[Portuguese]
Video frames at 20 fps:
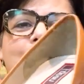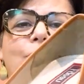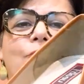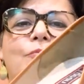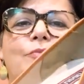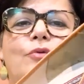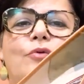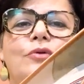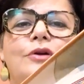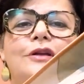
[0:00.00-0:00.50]
um
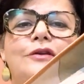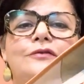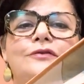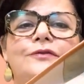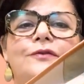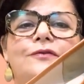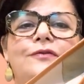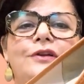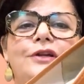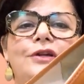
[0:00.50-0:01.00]
pouquinho
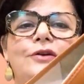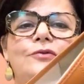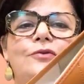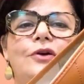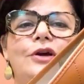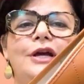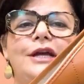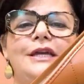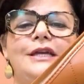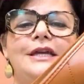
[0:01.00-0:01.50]
de frio
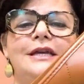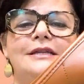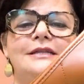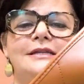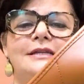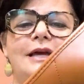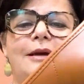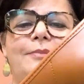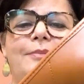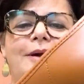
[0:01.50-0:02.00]
e
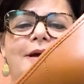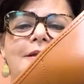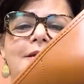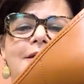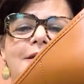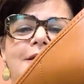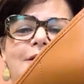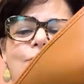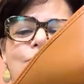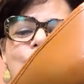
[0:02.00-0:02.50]
esse sapato
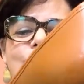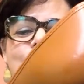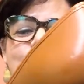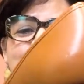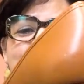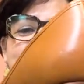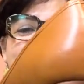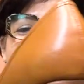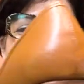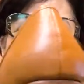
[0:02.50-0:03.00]
aqui é um
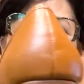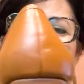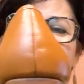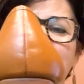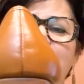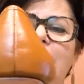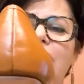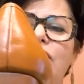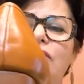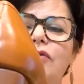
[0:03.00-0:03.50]
coringa,
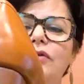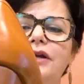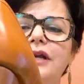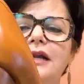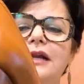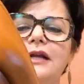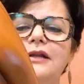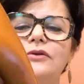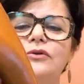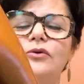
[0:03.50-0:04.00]
porque a cor
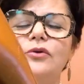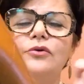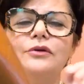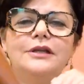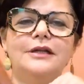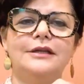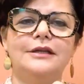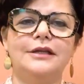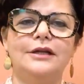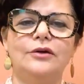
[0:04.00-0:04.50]
dele é
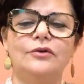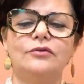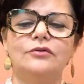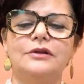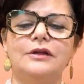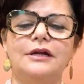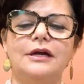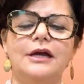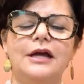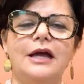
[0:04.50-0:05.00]
toda
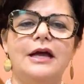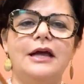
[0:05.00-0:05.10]
neutra.